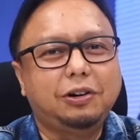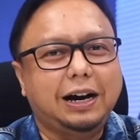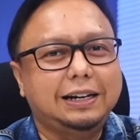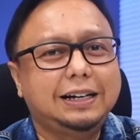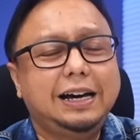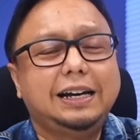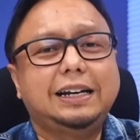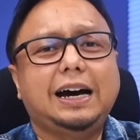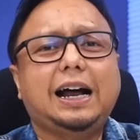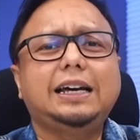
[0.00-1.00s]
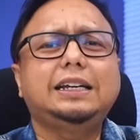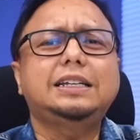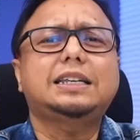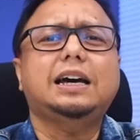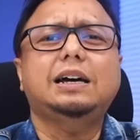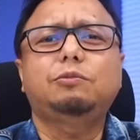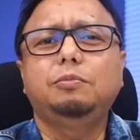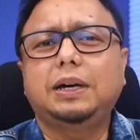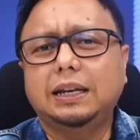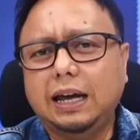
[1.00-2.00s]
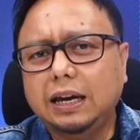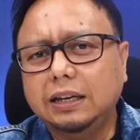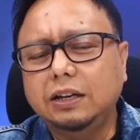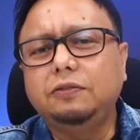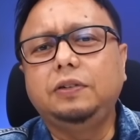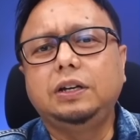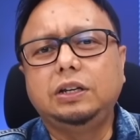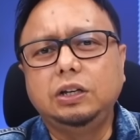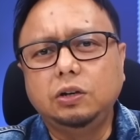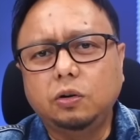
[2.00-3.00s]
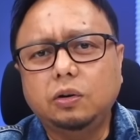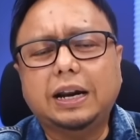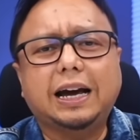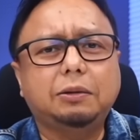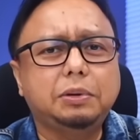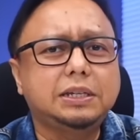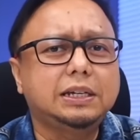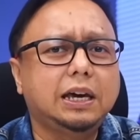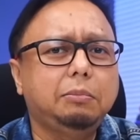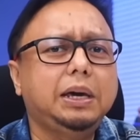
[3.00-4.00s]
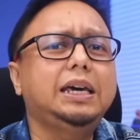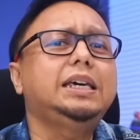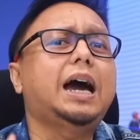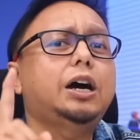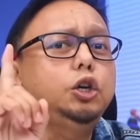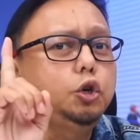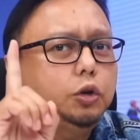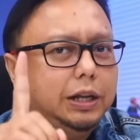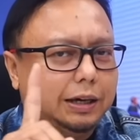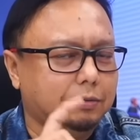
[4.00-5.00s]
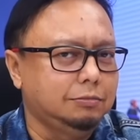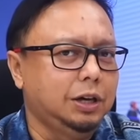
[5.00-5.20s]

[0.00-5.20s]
kan? Nah, kali ini saya mau bikin lagi nih video rakit PC gaming yang unik.